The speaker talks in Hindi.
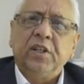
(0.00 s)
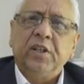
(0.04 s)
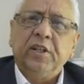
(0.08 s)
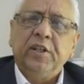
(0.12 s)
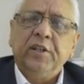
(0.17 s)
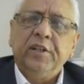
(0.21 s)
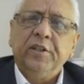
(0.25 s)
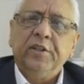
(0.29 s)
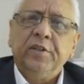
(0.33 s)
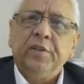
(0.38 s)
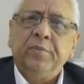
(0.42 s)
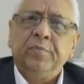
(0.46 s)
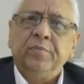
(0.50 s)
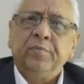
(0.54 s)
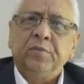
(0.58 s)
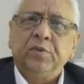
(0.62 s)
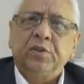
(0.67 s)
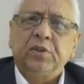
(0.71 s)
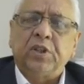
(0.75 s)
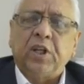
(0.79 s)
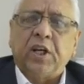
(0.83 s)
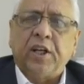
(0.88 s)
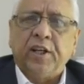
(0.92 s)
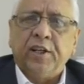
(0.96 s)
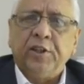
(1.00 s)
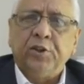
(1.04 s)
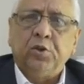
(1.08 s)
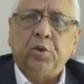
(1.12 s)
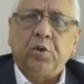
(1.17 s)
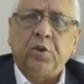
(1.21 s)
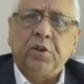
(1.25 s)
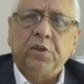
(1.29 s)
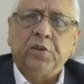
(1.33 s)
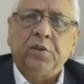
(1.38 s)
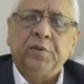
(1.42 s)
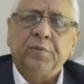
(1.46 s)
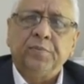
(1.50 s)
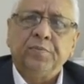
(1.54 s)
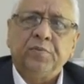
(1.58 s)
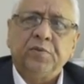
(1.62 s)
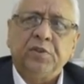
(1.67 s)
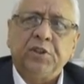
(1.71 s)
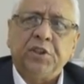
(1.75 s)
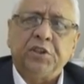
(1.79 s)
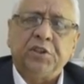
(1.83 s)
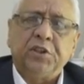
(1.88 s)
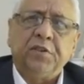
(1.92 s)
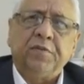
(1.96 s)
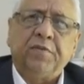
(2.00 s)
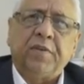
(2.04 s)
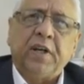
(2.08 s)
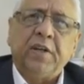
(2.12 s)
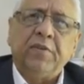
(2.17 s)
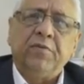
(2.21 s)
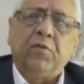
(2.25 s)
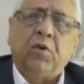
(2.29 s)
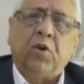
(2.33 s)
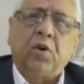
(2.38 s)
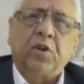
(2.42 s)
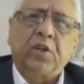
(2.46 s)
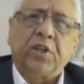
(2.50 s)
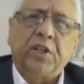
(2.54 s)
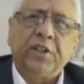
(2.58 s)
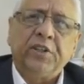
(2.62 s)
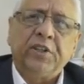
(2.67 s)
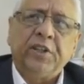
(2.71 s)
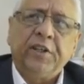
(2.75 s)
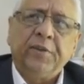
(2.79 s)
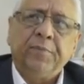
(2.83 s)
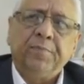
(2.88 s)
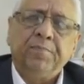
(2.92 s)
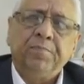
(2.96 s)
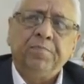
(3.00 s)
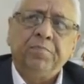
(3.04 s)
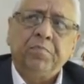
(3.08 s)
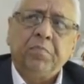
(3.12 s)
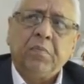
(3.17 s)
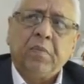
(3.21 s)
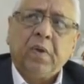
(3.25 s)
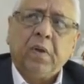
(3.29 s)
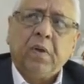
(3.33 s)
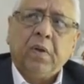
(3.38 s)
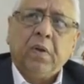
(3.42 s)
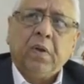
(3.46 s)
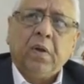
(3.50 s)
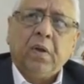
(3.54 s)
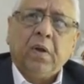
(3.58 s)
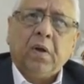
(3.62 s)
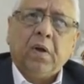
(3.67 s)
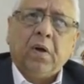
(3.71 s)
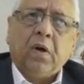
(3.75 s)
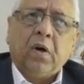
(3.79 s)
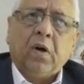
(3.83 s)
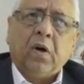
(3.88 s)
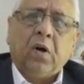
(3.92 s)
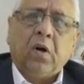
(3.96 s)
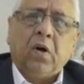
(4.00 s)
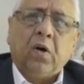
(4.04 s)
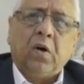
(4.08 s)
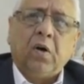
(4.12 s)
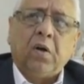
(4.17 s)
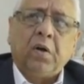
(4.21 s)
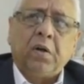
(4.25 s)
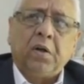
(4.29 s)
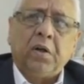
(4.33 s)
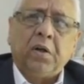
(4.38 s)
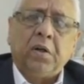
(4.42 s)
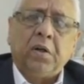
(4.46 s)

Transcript: अली सतार सिक्सटी 65 वॉर के थे और